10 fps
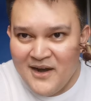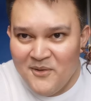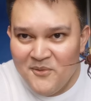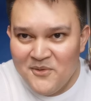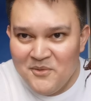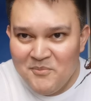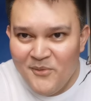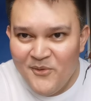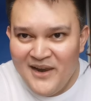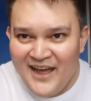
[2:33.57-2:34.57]
Wow, yung
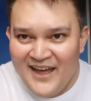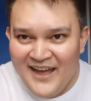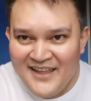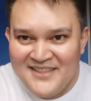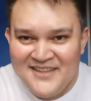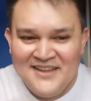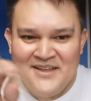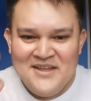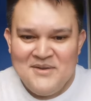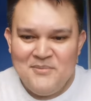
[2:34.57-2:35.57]
pulahan.
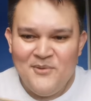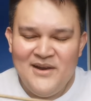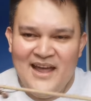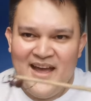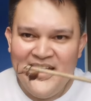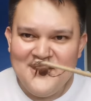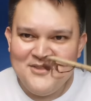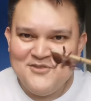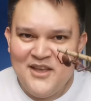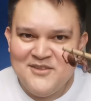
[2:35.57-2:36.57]
Pulahan
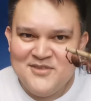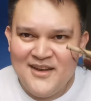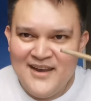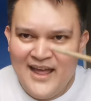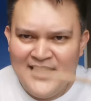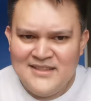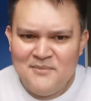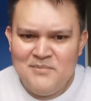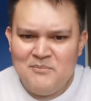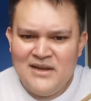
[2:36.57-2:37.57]
at Jensen
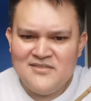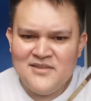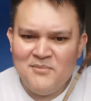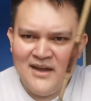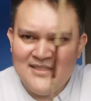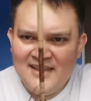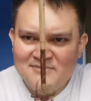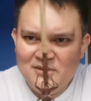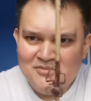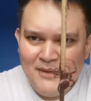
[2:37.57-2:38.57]
Line, ang bibilis ng mga
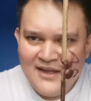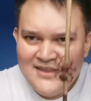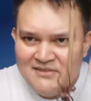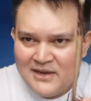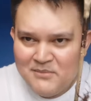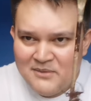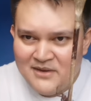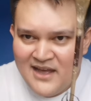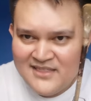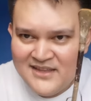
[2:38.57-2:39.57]
Derby Spider. Alam
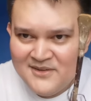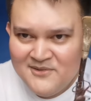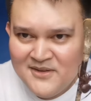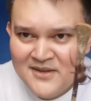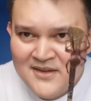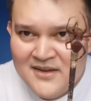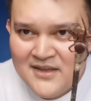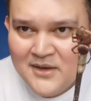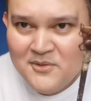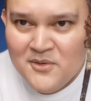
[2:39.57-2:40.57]
naman natin, no?
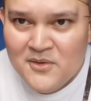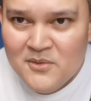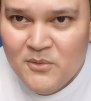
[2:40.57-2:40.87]
Ayan, no? Oh.